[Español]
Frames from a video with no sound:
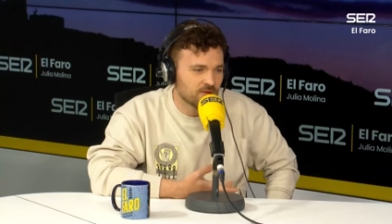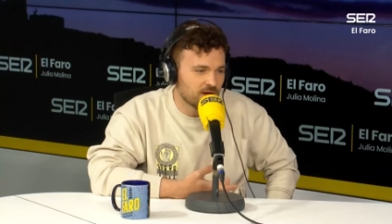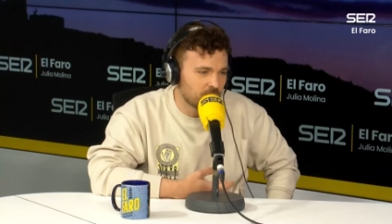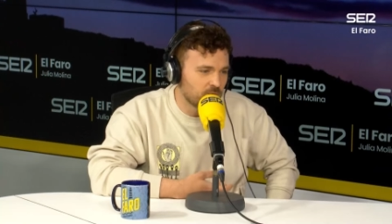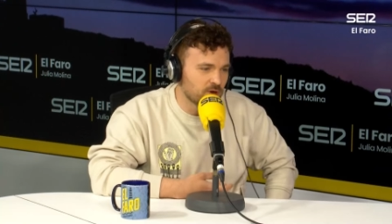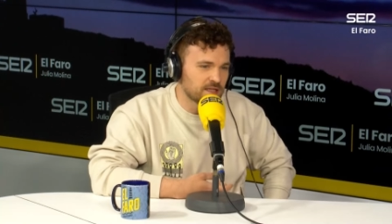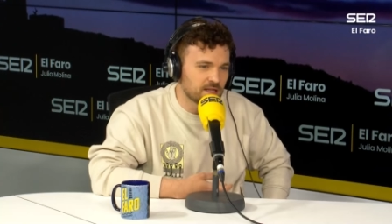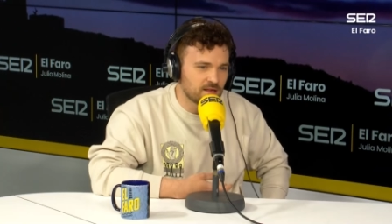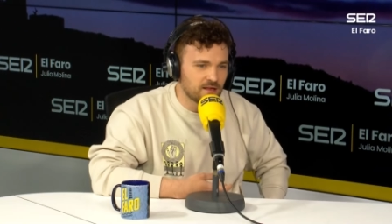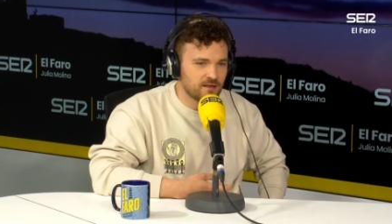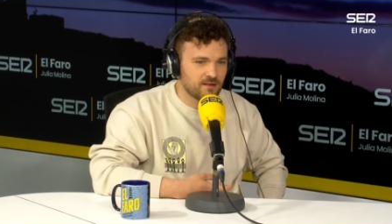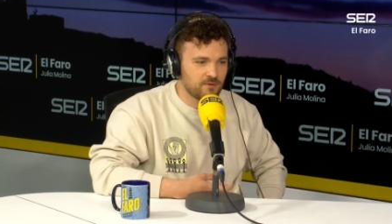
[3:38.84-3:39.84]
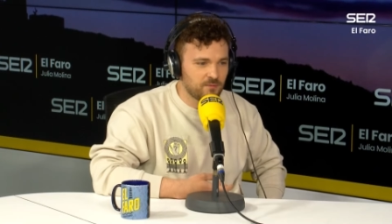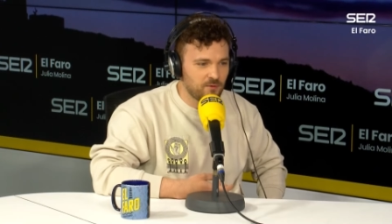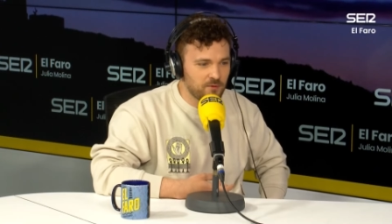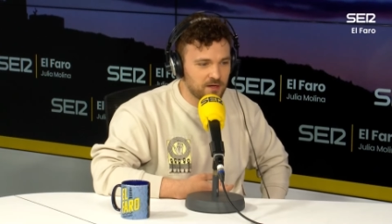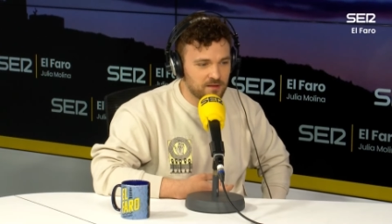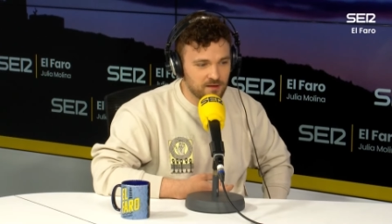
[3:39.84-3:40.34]
tocar puertas, hay que saber mover
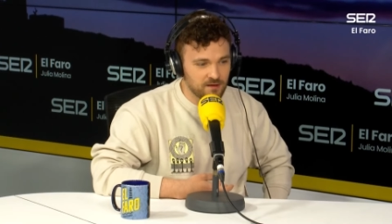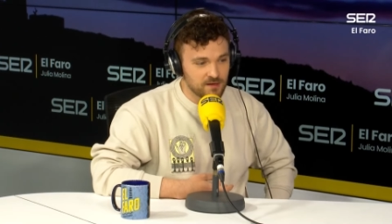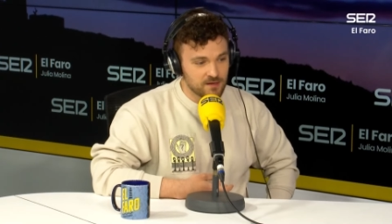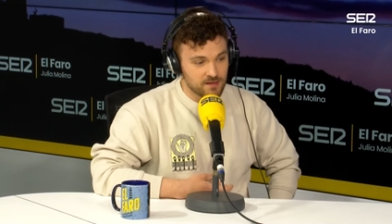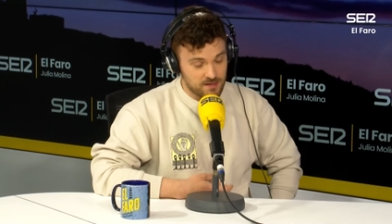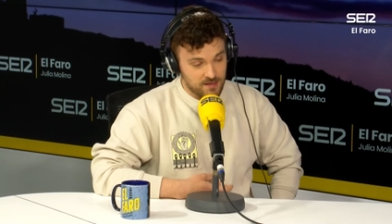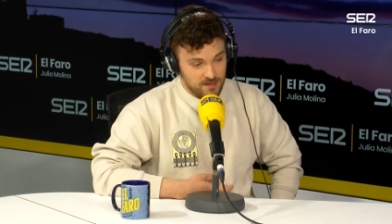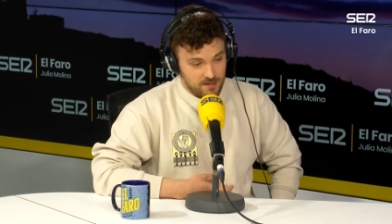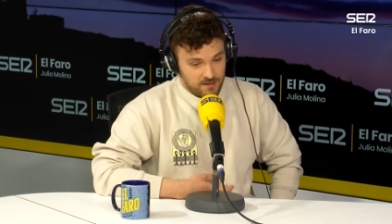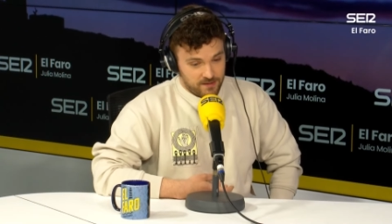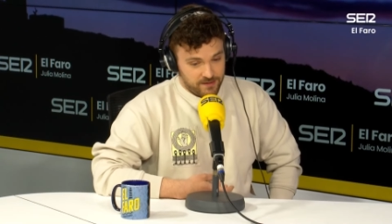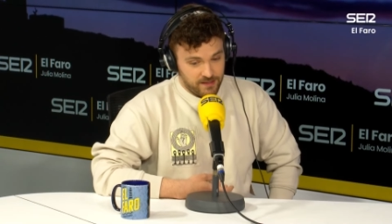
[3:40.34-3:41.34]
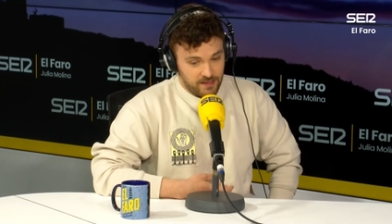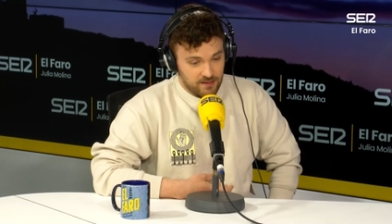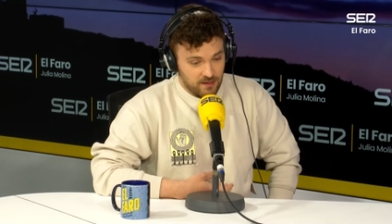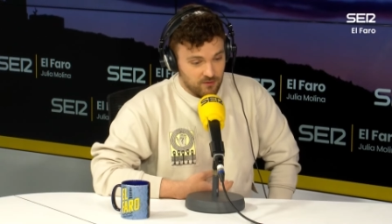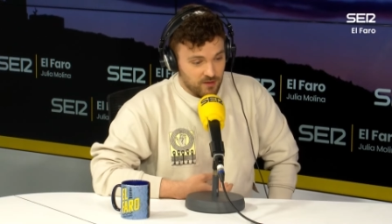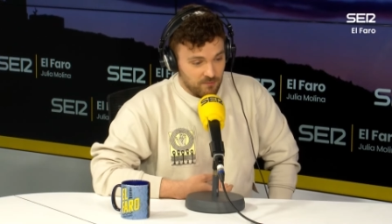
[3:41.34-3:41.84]
moverse. Y es
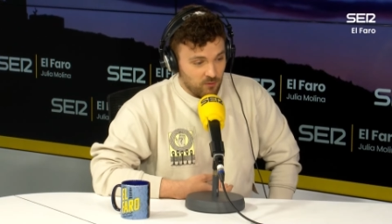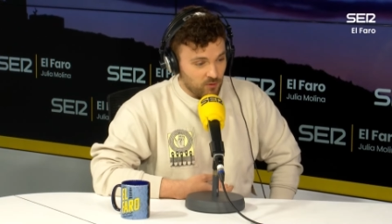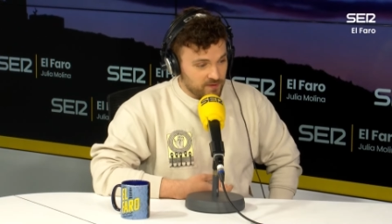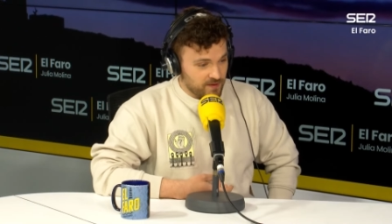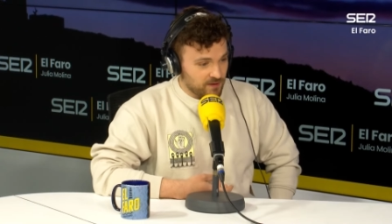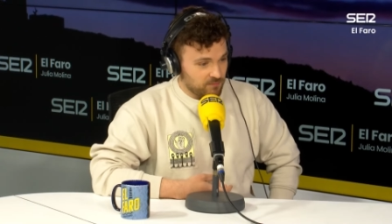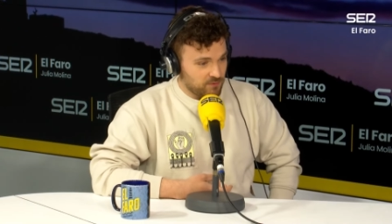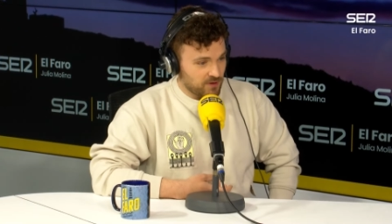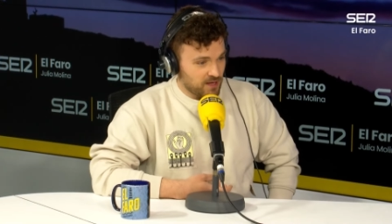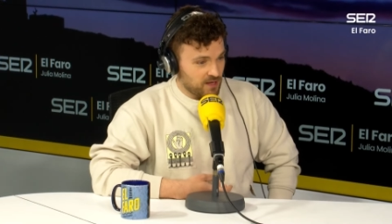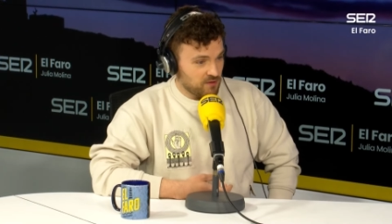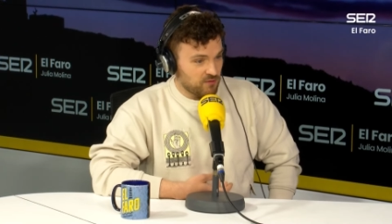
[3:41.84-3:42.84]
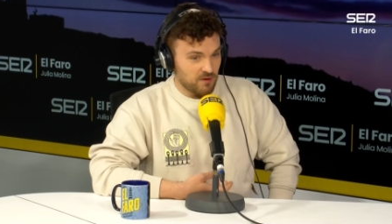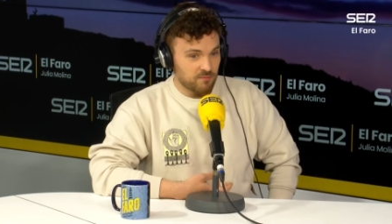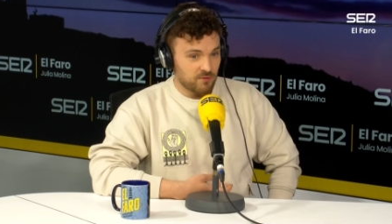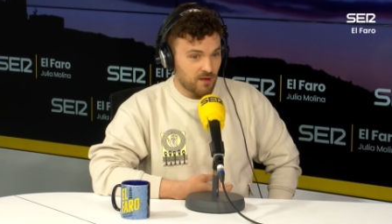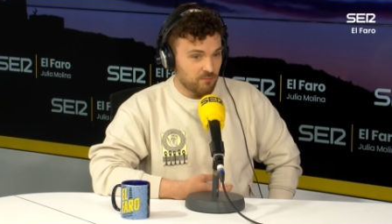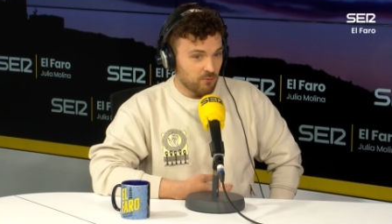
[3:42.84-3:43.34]
algo que me cuesta, porque yo soy una
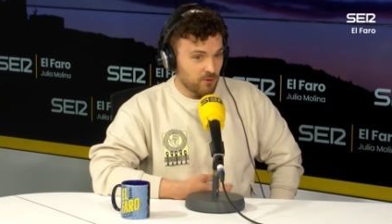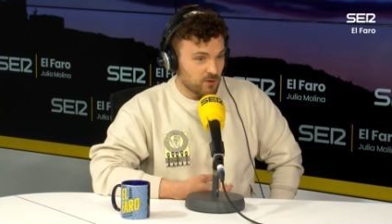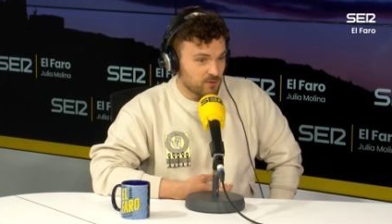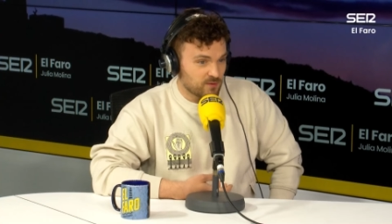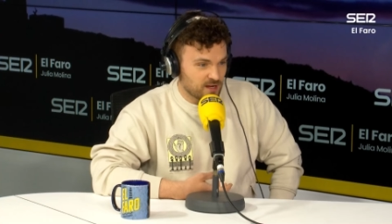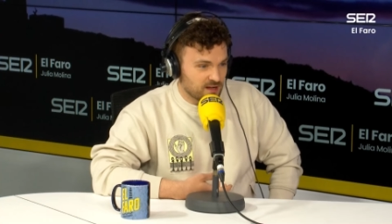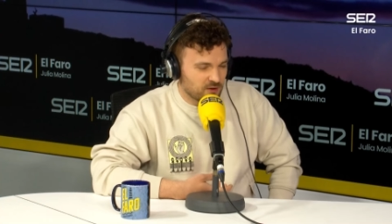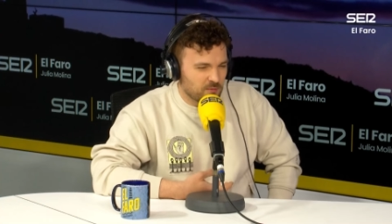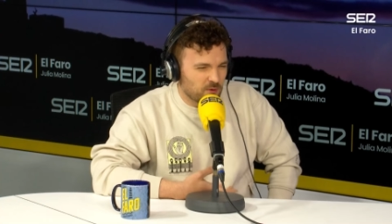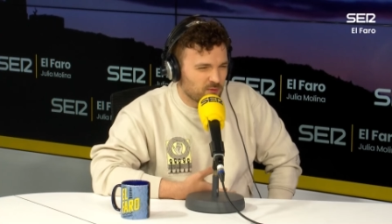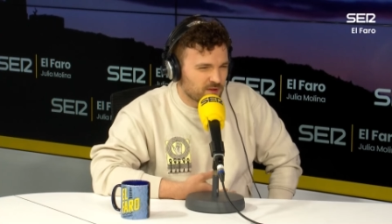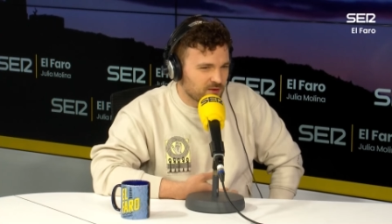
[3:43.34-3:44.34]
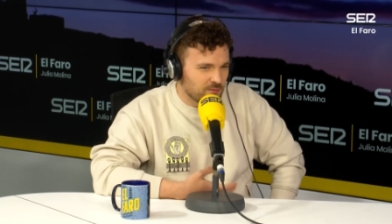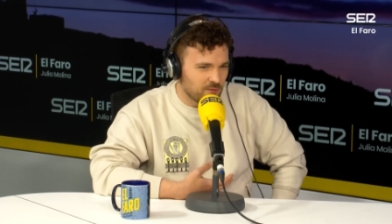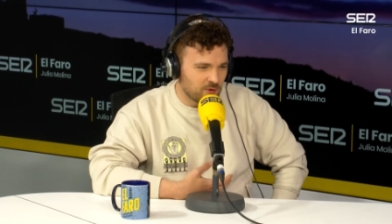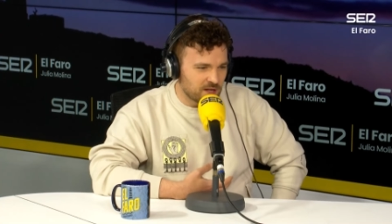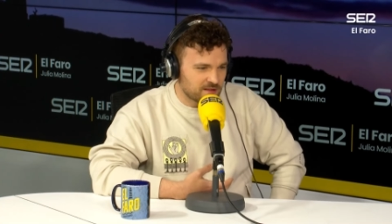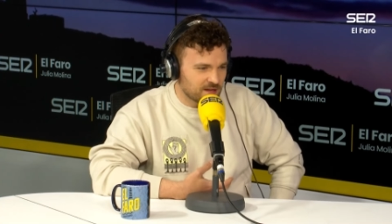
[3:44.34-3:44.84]
persona pudorosa, no me gusta como
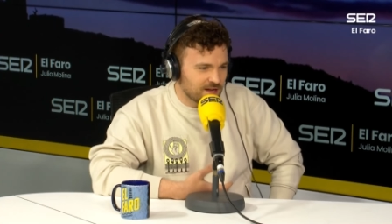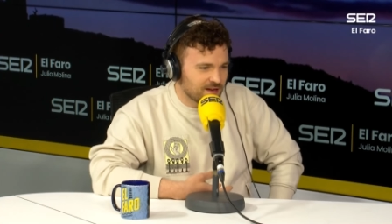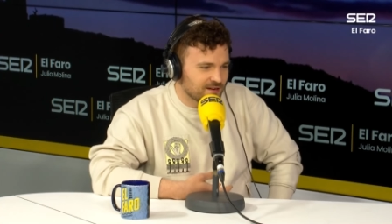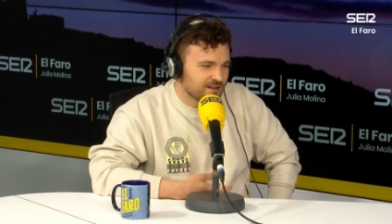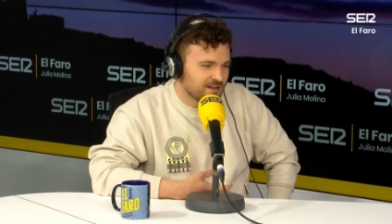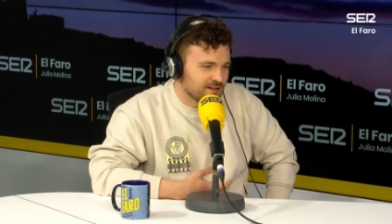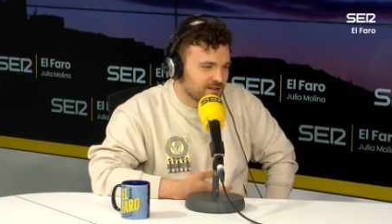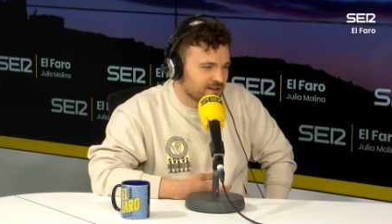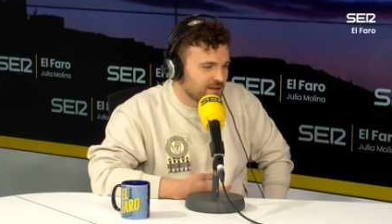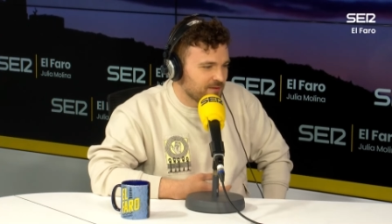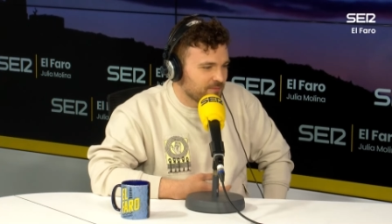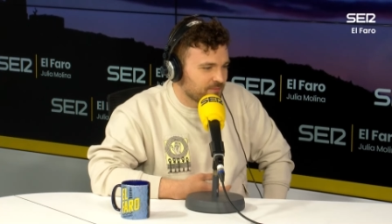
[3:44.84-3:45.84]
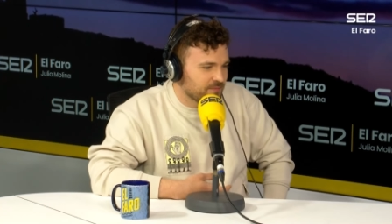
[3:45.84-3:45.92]
molestar y,